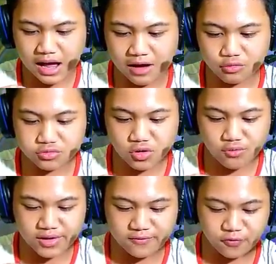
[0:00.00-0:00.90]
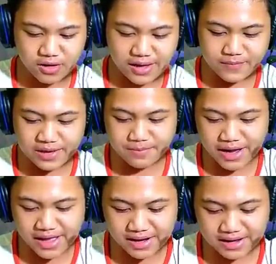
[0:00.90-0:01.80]
Auto win full MM
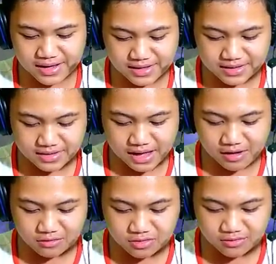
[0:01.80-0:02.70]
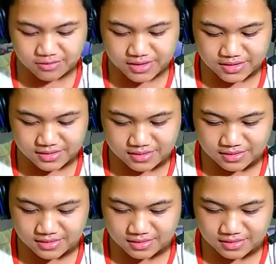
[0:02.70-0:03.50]
bayangkan, auto win.